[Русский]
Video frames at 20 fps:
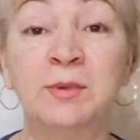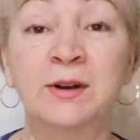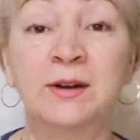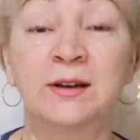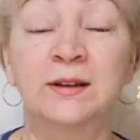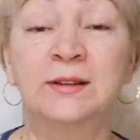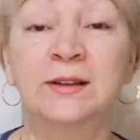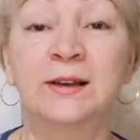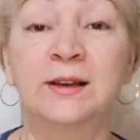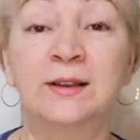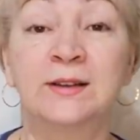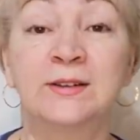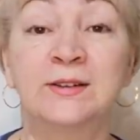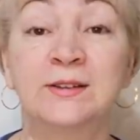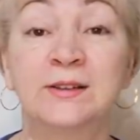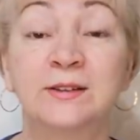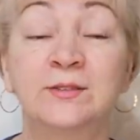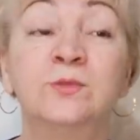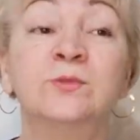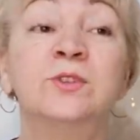не
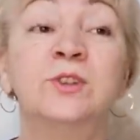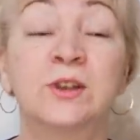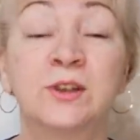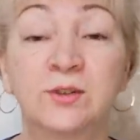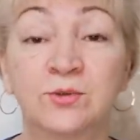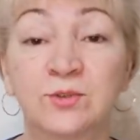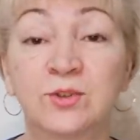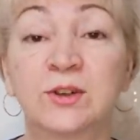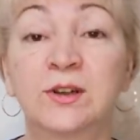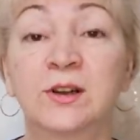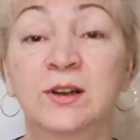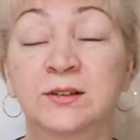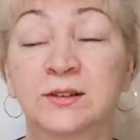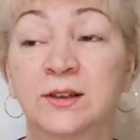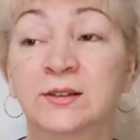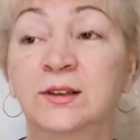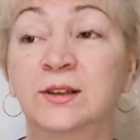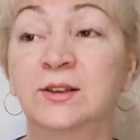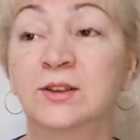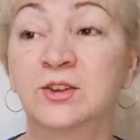покатаешься. Ну, сейчас уже
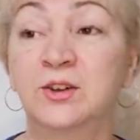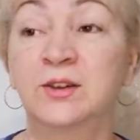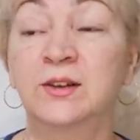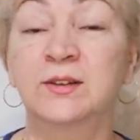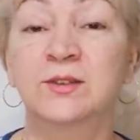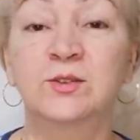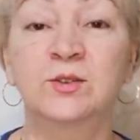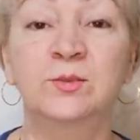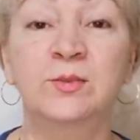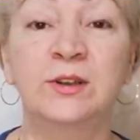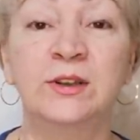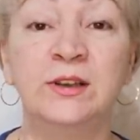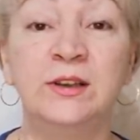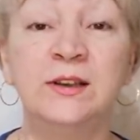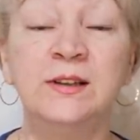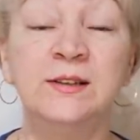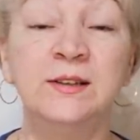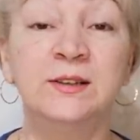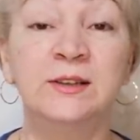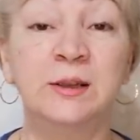как-то на лыжах особо
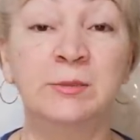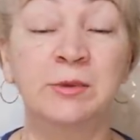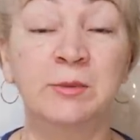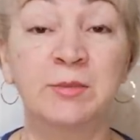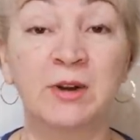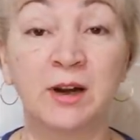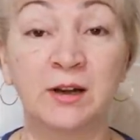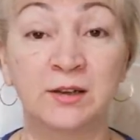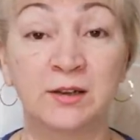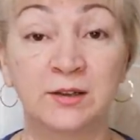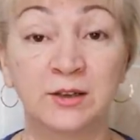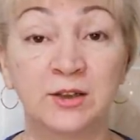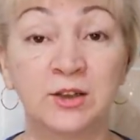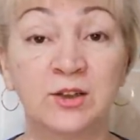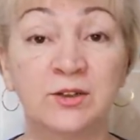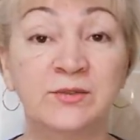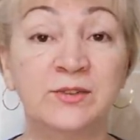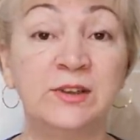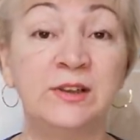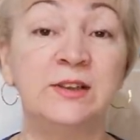не ездит, Там мы брали
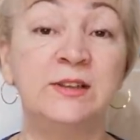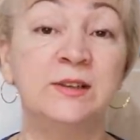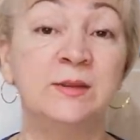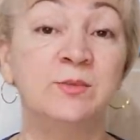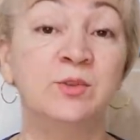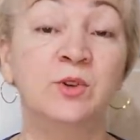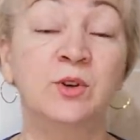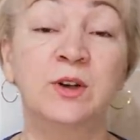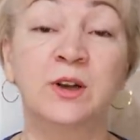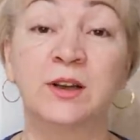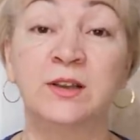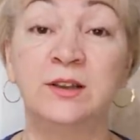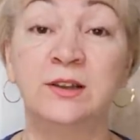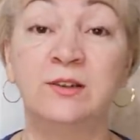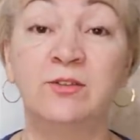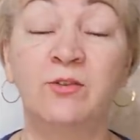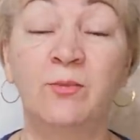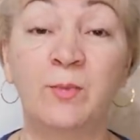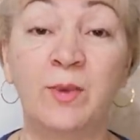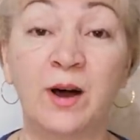лыжи всей семьей,
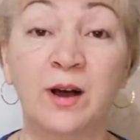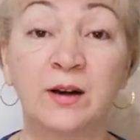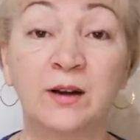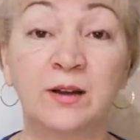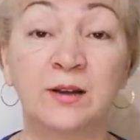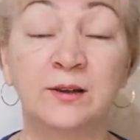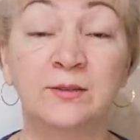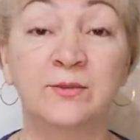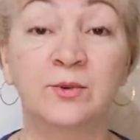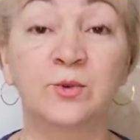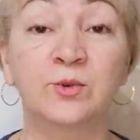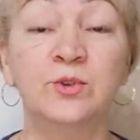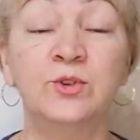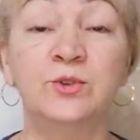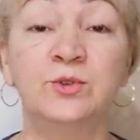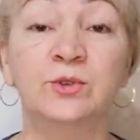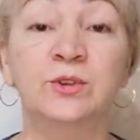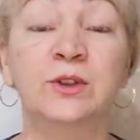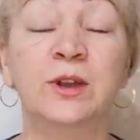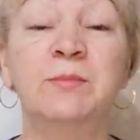ходили в парк или в
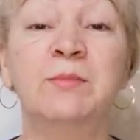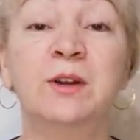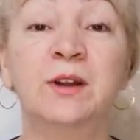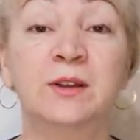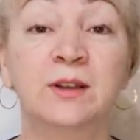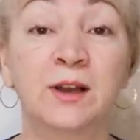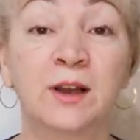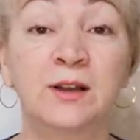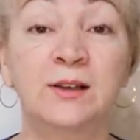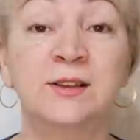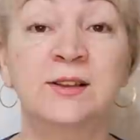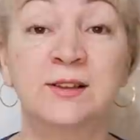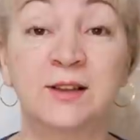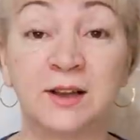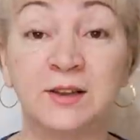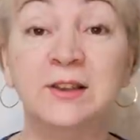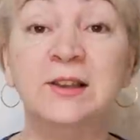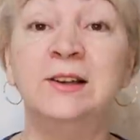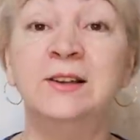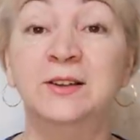рощу, и там катались,
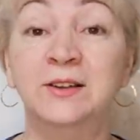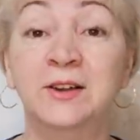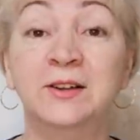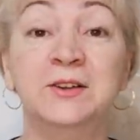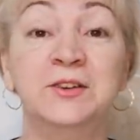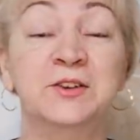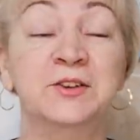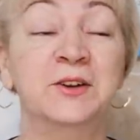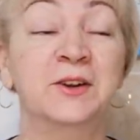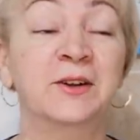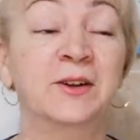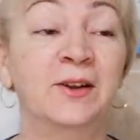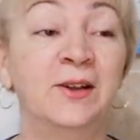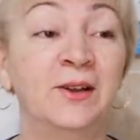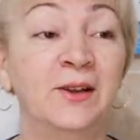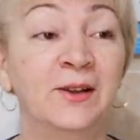ходили на лыжах.